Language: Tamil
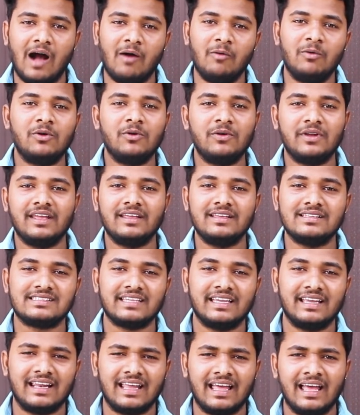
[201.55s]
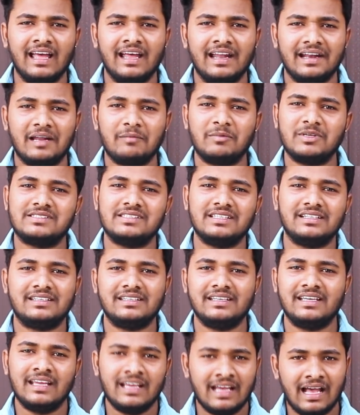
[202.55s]
அவருடைய இசையில் நம்ம
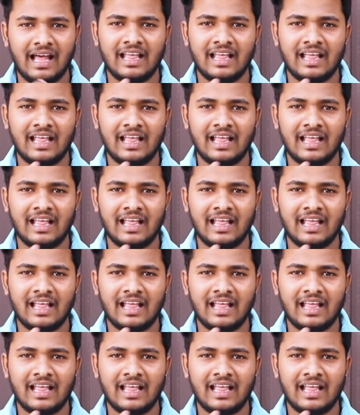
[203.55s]
சிட்டி